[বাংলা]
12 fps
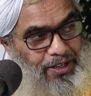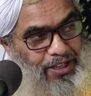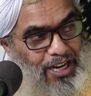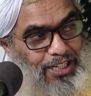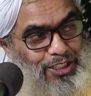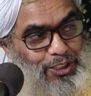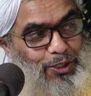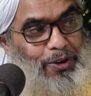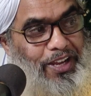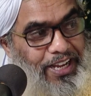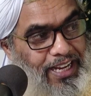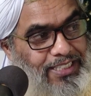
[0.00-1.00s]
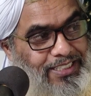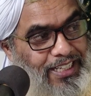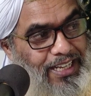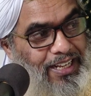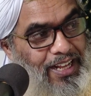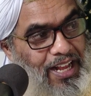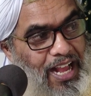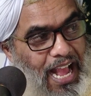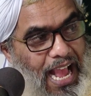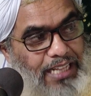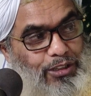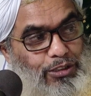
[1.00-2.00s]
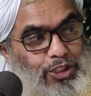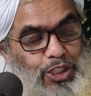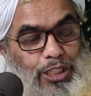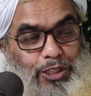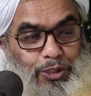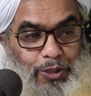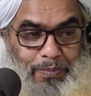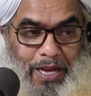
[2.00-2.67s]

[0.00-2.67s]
ক্লিষ্ট হয়ে গেছে এত সত্য